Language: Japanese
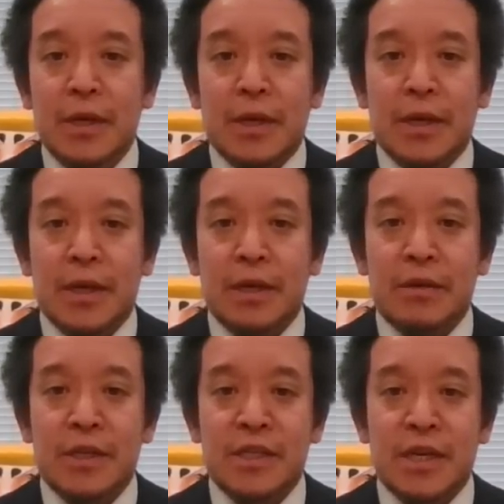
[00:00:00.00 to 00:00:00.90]

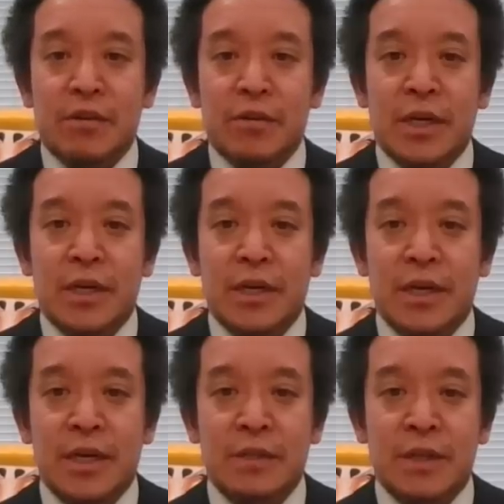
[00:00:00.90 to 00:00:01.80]
NHK の
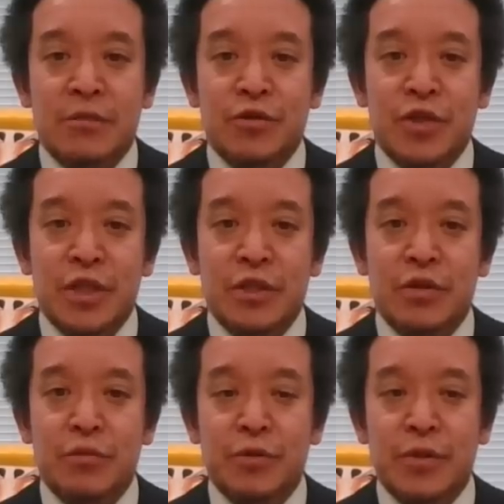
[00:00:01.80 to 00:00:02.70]
ね、数ある受信
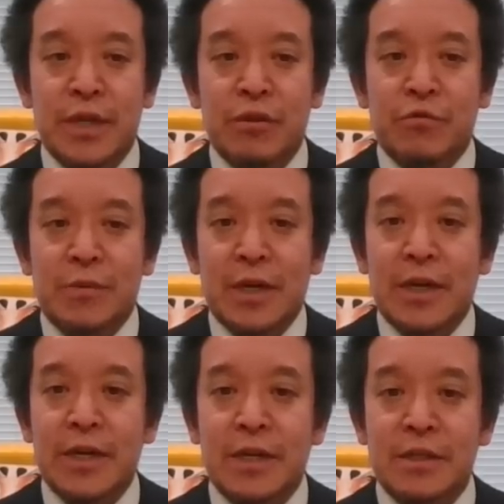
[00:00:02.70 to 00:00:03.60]
料問題をまあ
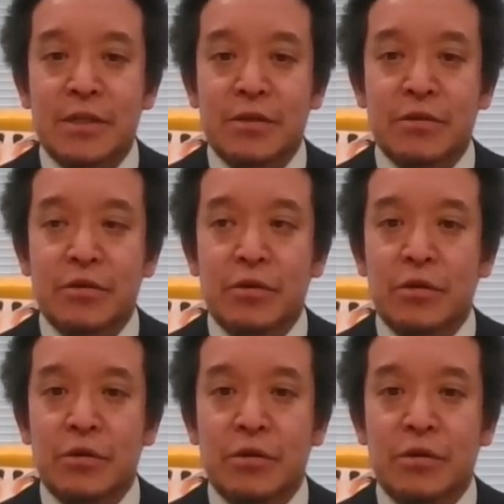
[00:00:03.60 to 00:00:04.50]
解決する
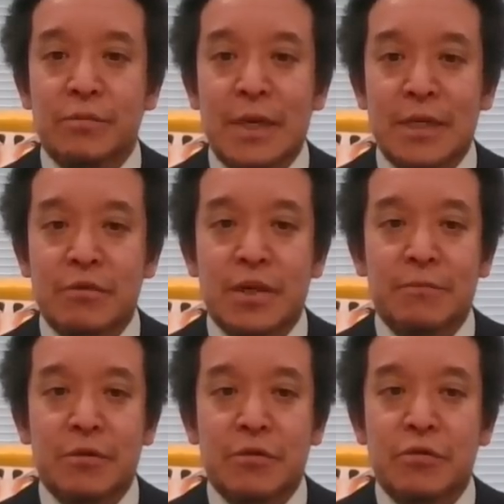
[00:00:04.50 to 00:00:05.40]
と、まあ、
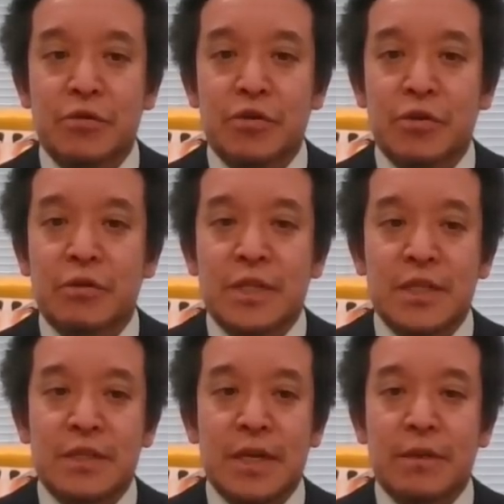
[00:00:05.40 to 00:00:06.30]
スクランブル放送の
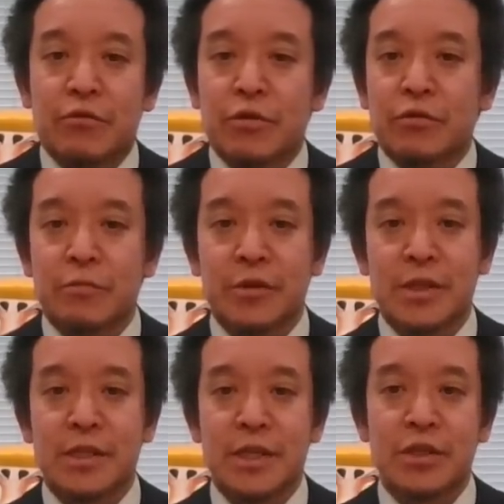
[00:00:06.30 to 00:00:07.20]
実現ということもで
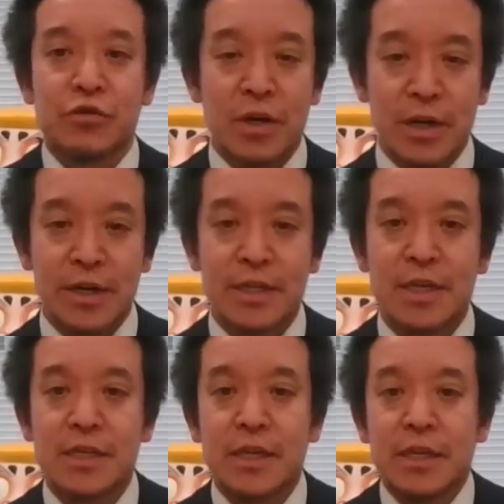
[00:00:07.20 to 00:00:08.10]
すね、一応掲げ
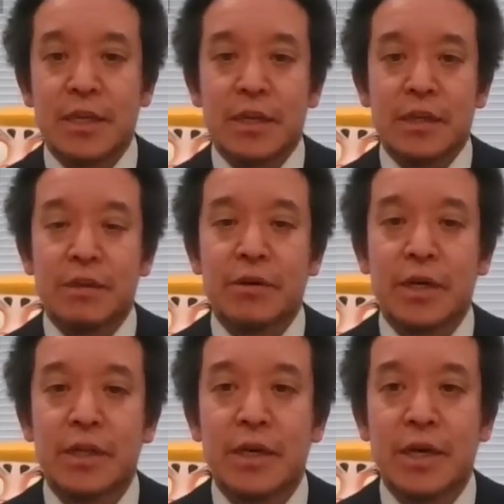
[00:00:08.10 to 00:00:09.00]
させていただいたわ
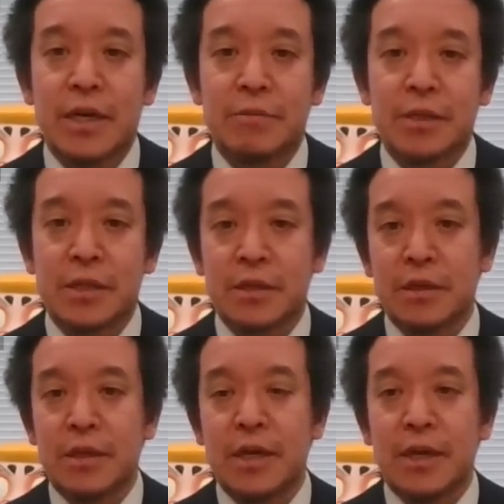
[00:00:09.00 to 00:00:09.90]
けであります。
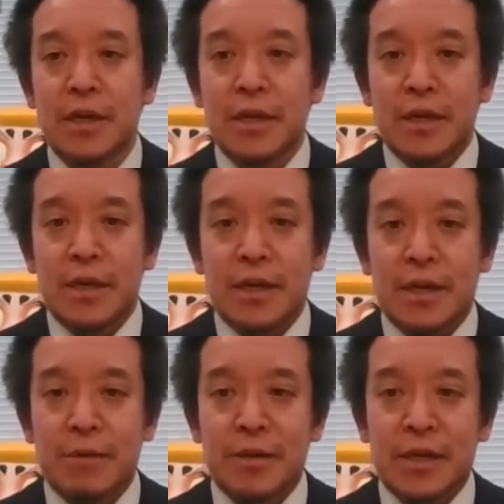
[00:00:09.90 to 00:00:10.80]
で、
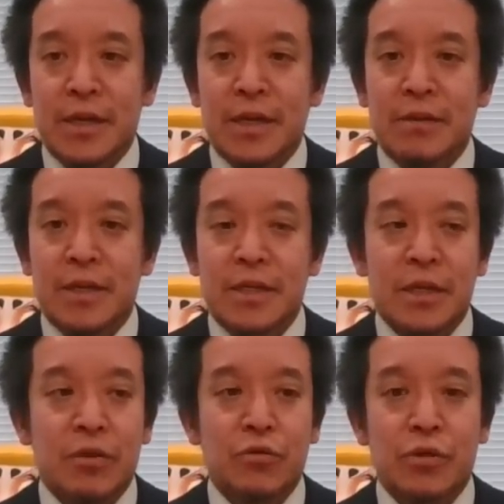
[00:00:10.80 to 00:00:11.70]
今ね、
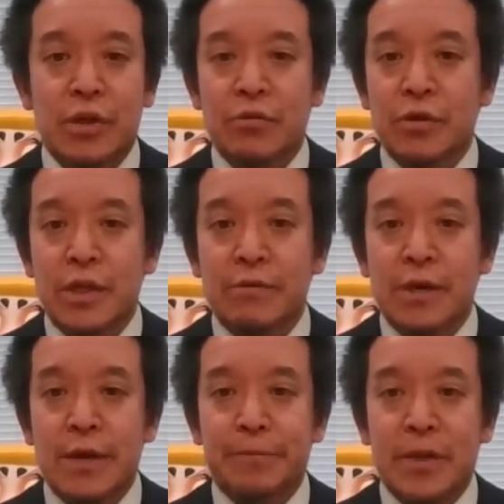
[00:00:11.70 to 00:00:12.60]
NHK 党において
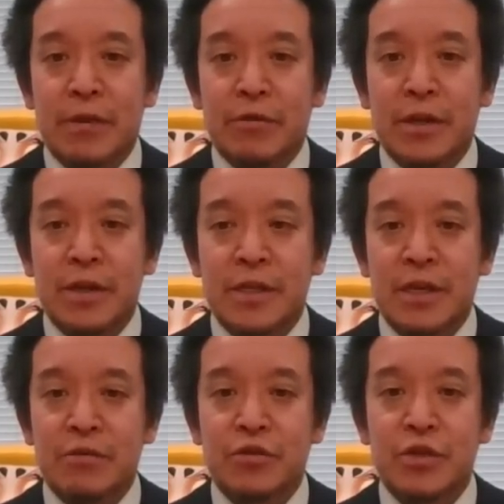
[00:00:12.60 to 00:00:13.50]
は、
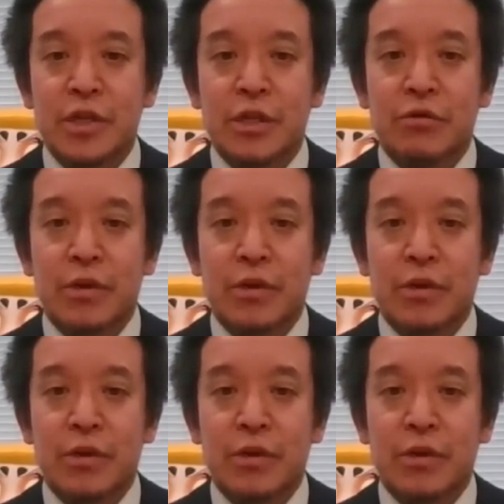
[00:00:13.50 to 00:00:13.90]
NHK の受信料をね、